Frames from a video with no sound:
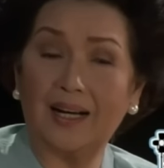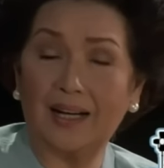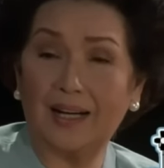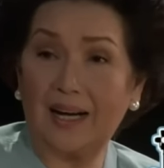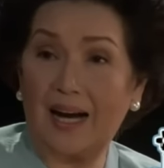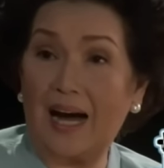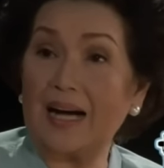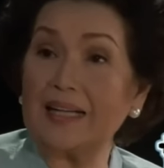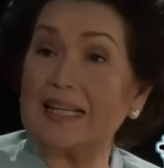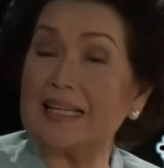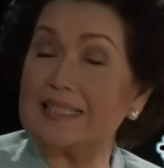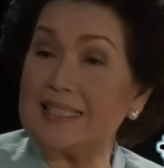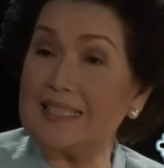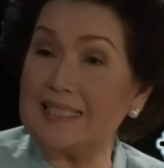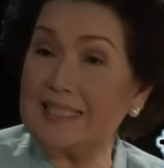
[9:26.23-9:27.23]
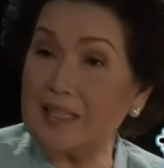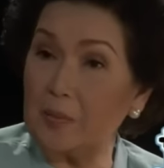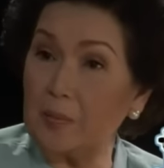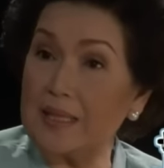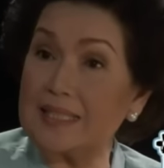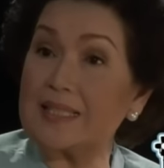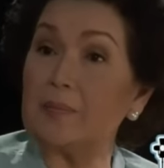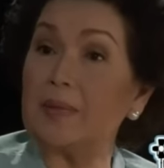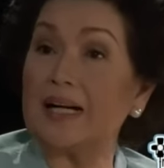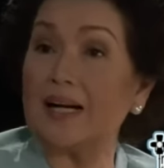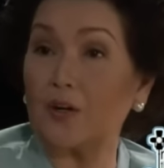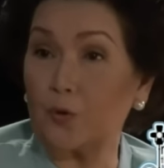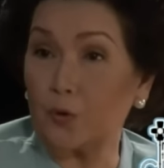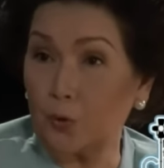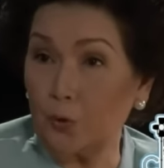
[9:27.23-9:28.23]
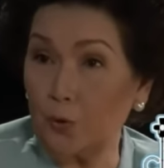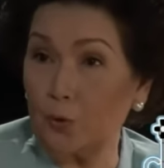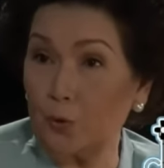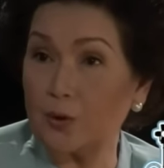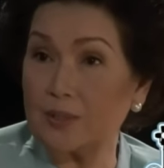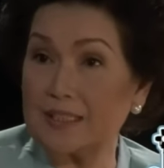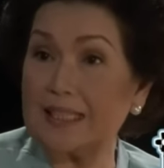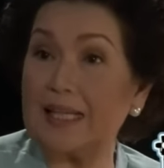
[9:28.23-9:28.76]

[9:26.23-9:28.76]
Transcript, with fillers: uh, ang nagsisilbi sa mga crew.